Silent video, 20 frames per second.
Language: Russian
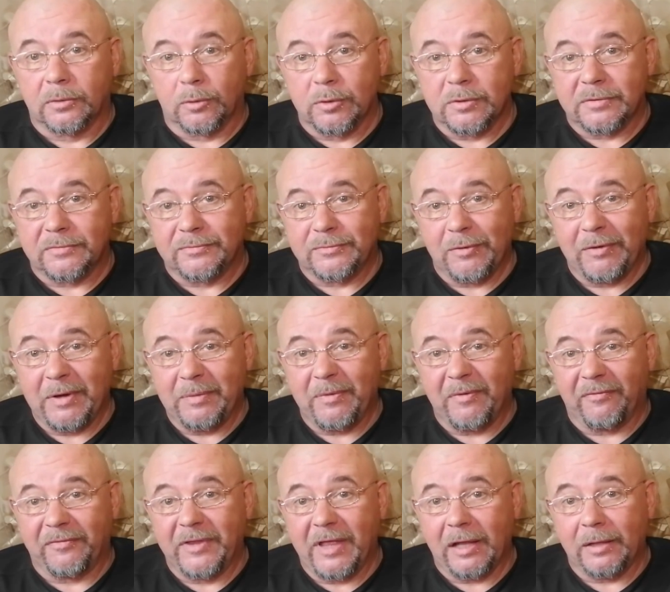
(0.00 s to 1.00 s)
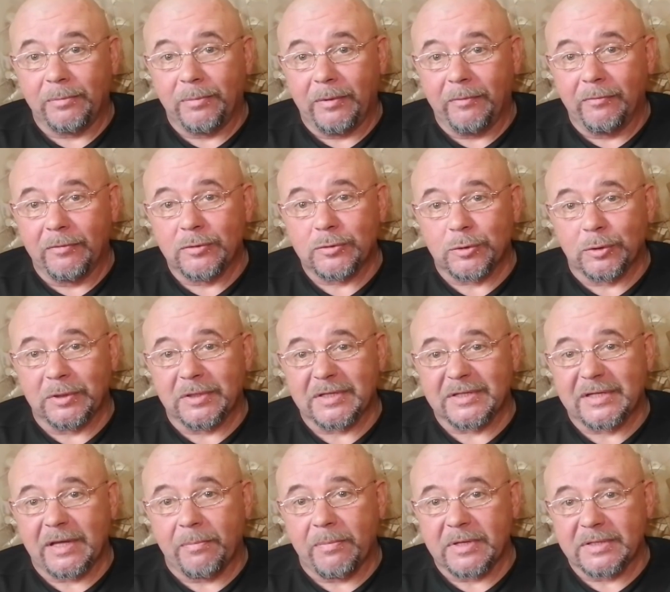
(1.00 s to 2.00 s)
То есть все время вдалбливают, что
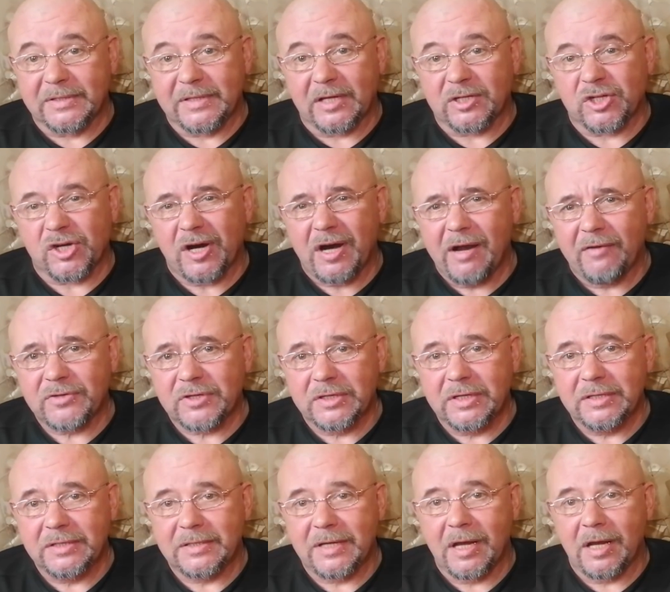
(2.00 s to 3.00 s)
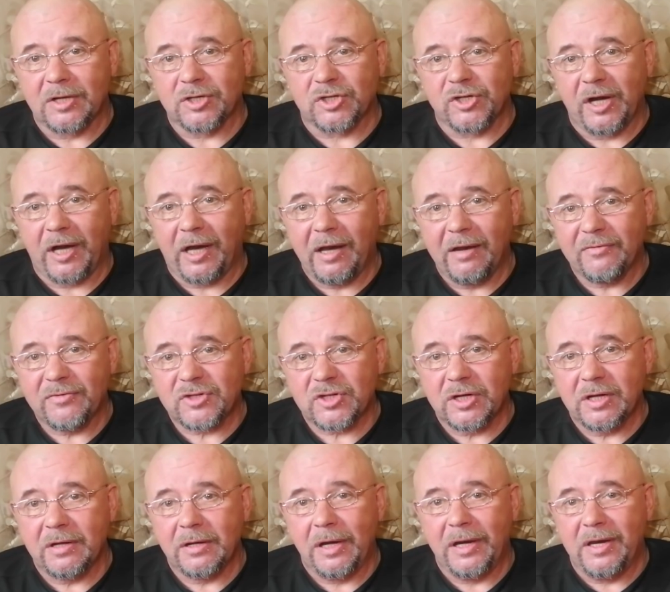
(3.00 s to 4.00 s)
это зажравшаяся,
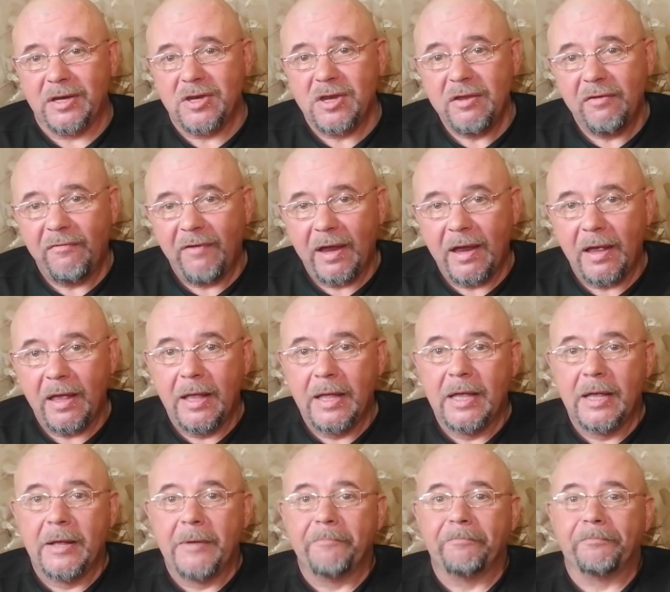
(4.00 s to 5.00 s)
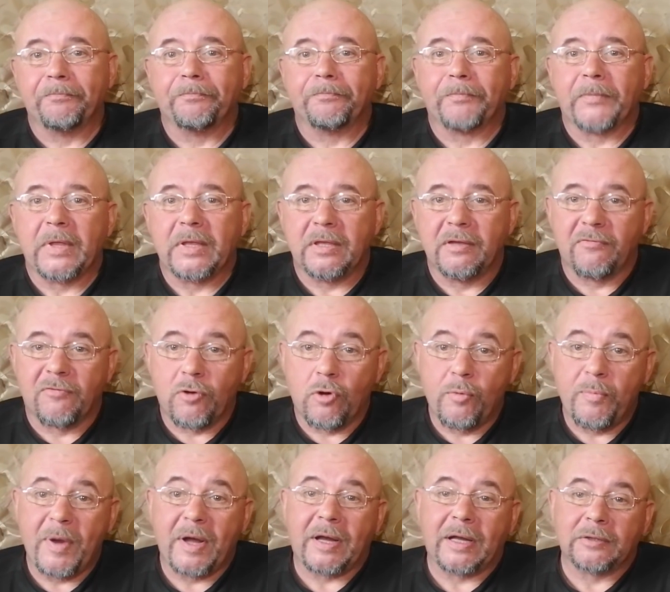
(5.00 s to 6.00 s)
ожиревшая, ленивая
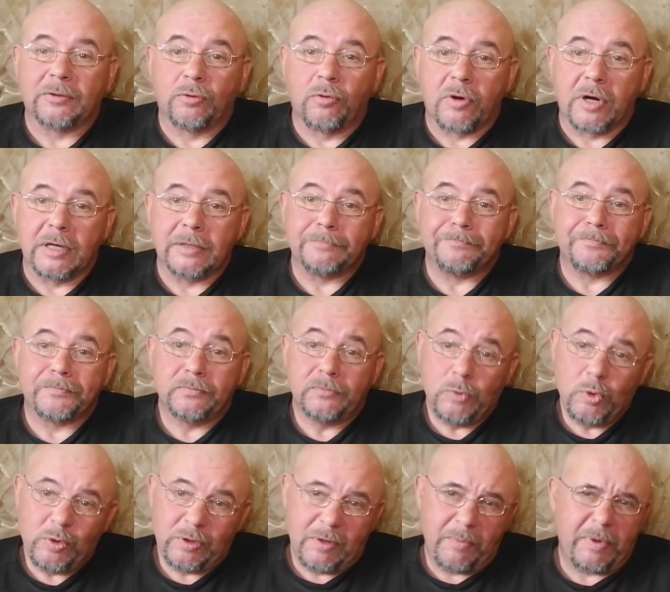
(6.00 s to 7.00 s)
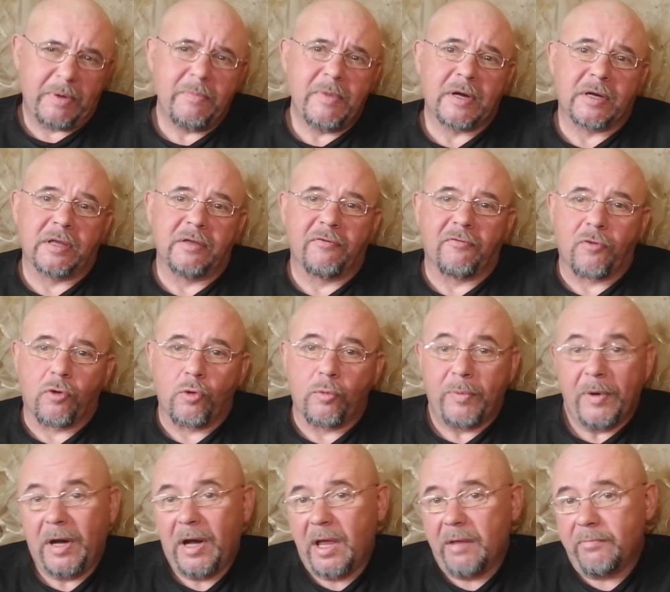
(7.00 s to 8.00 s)
Европа, которая, ну, например,
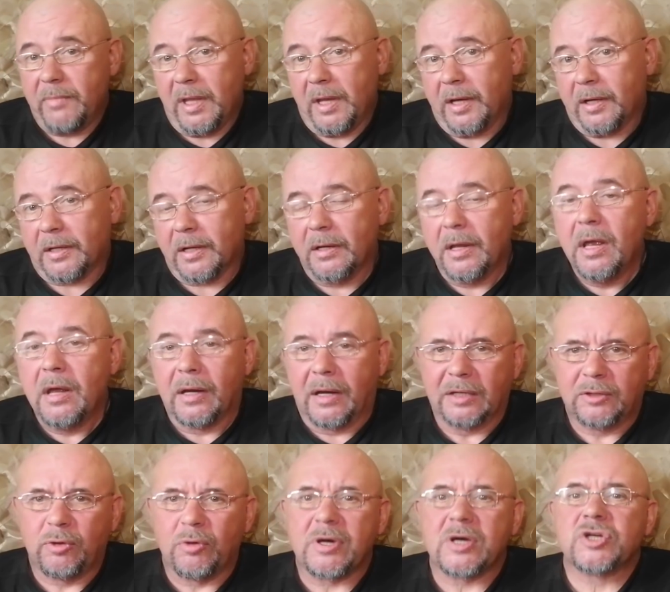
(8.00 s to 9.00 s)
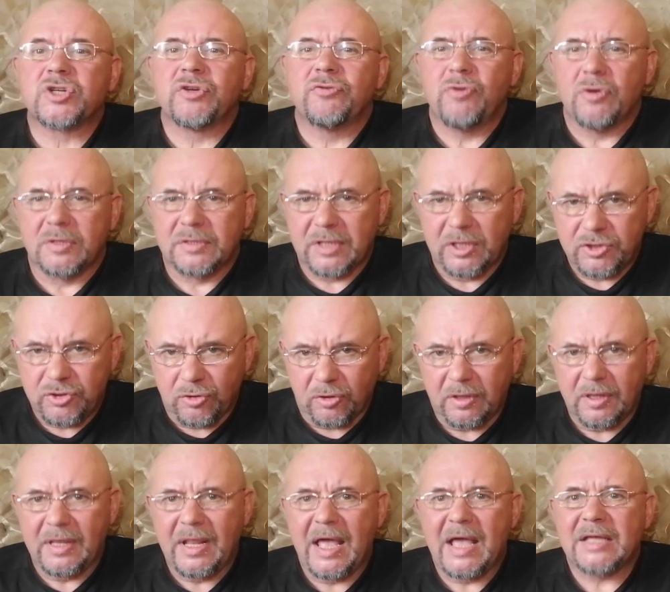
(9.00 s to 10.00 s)
Европа или Америка, которая живет за
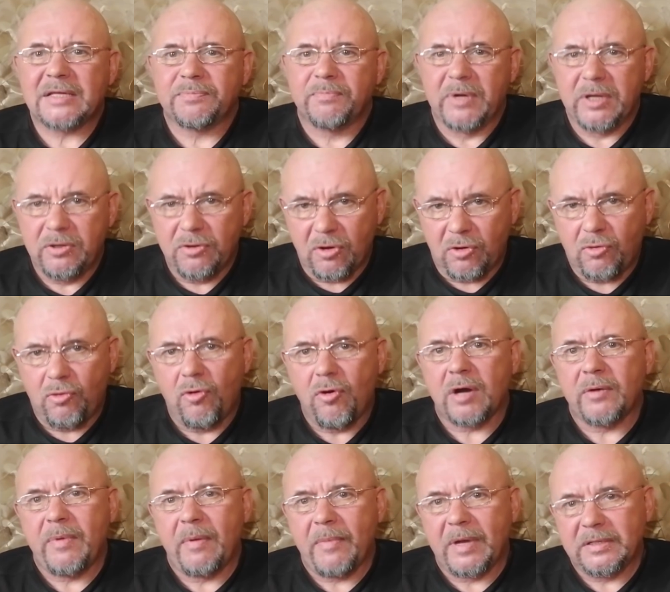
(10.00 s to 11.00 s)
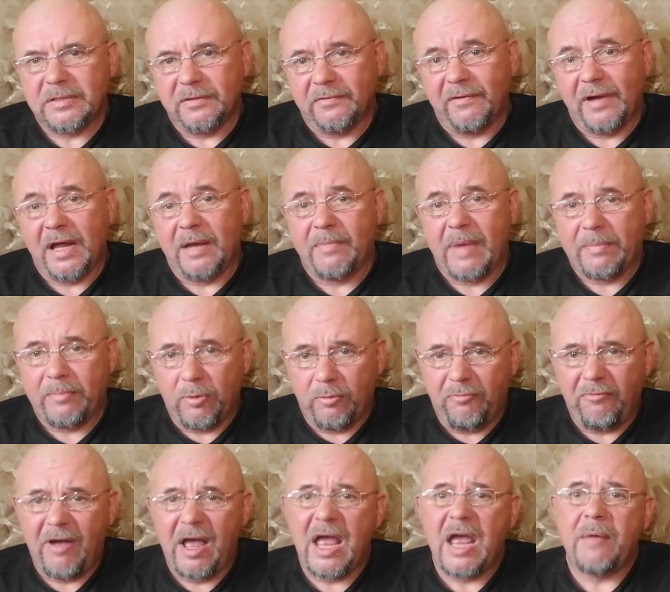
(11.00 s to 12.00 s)
счет нас, мы ее кормим, одеваем,
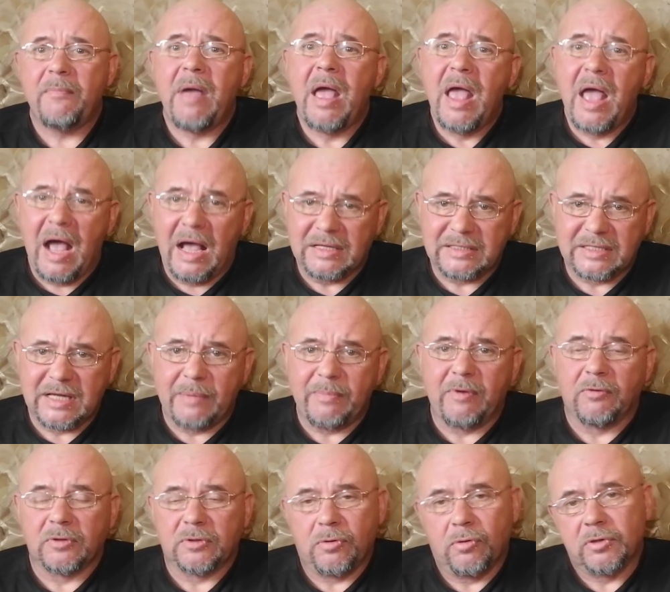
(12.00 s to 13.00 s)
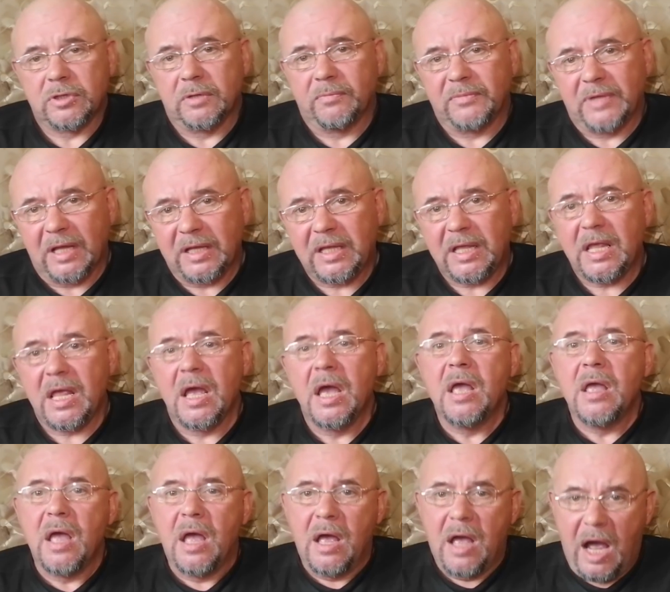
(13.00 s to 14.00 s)
обуваем, а сами вот ходим
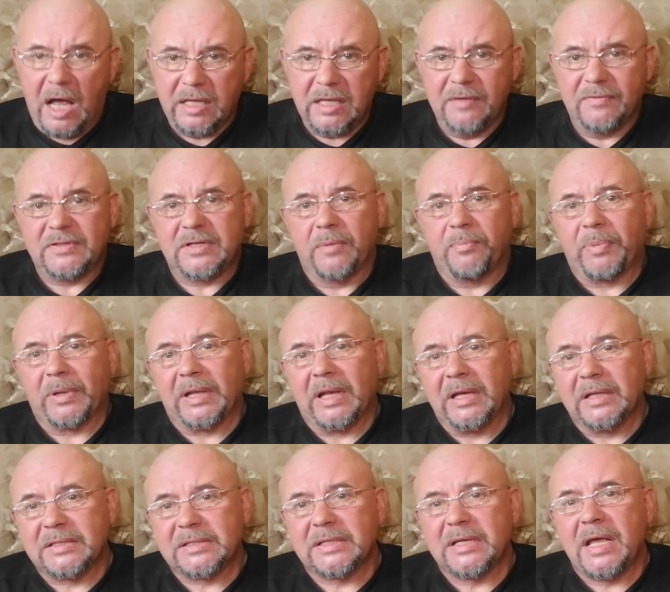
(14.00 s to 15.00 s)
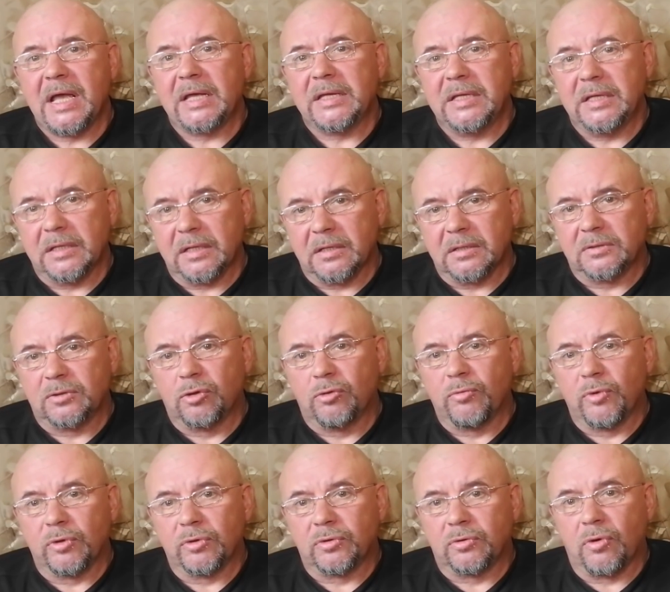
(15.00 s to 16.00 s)
такие. Они все подлецы, они
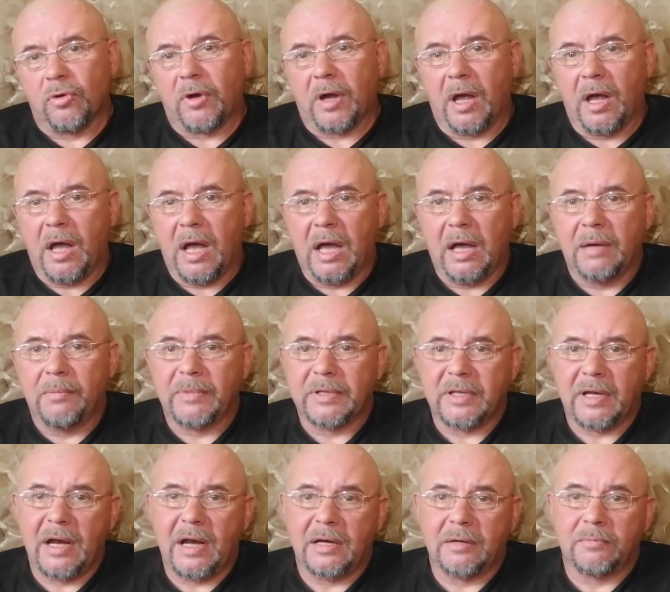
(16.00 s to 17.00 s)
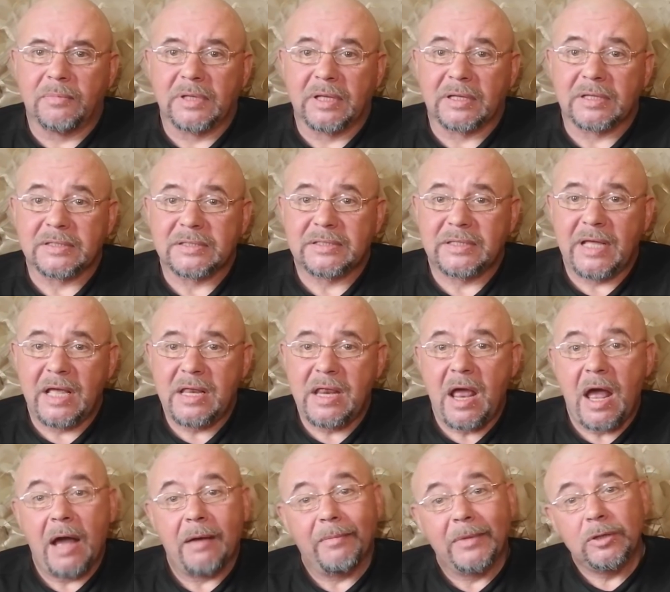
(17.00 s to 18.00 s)
думают только о материальном
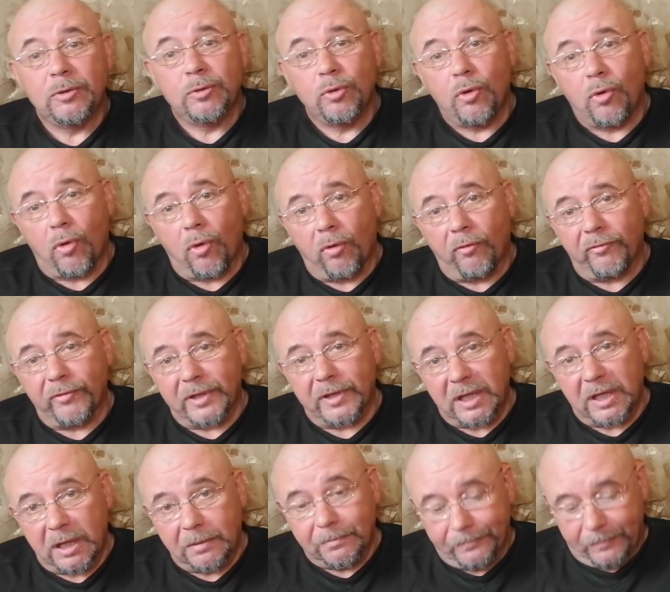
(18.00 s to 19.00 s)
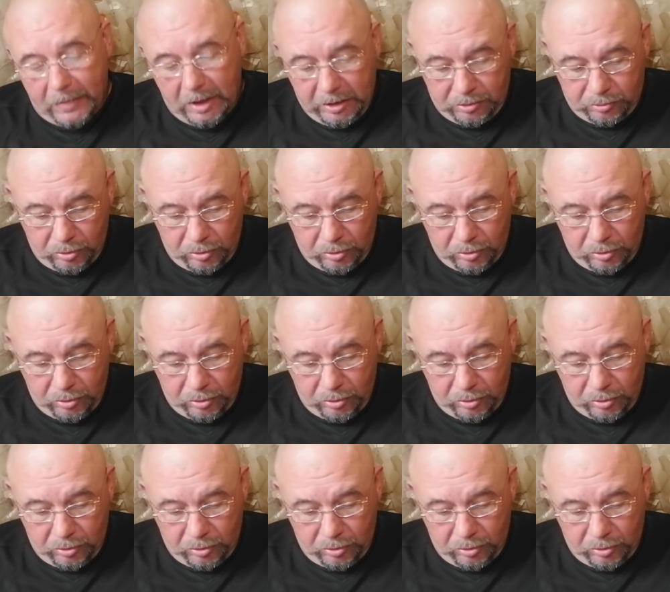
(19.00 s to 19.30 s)
благосостоянии, а мы духовные.